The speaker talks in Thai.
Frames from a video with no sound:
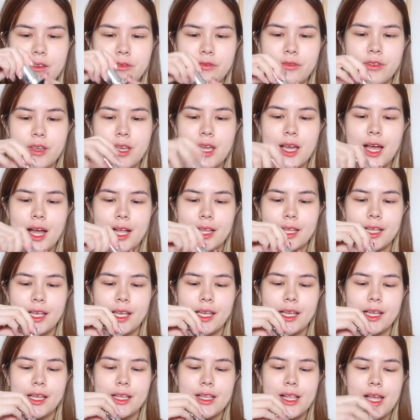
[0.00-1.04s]
เนฟิกอัน
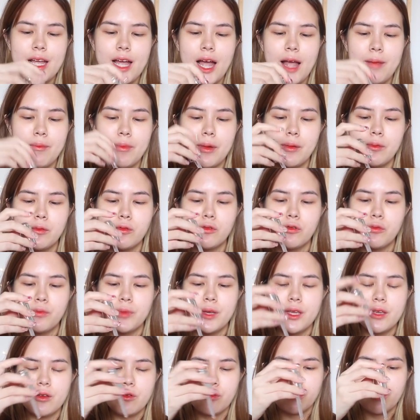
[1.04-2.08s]
นี้ในการบำรุง
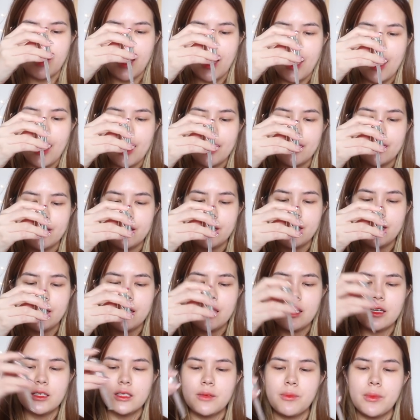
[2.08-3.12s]
ผิวนะอันนี้ลิล
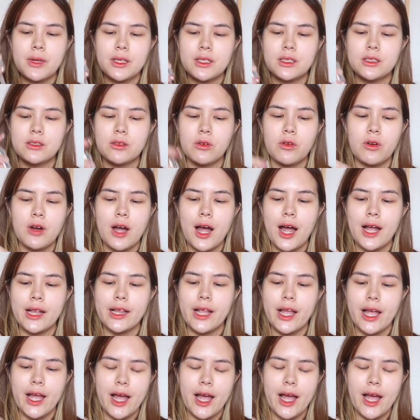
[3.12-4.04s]
ลี่ก็จะมาถือโอกาส